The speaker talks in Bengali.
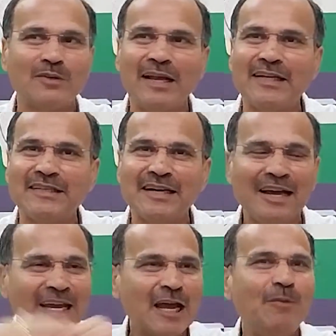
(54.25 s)
চলে গেছে
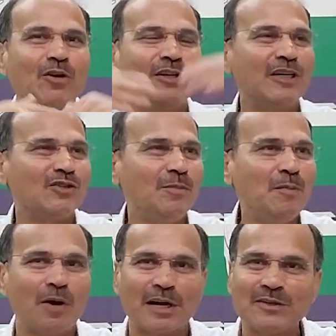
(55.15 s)
কেউ বলছে অধীরের সুর
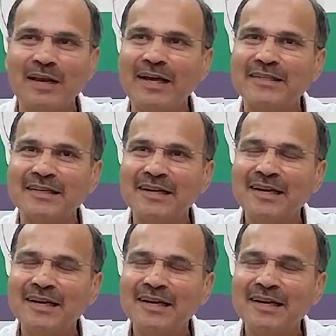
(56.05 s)
বিপক্ষে চলে গেছে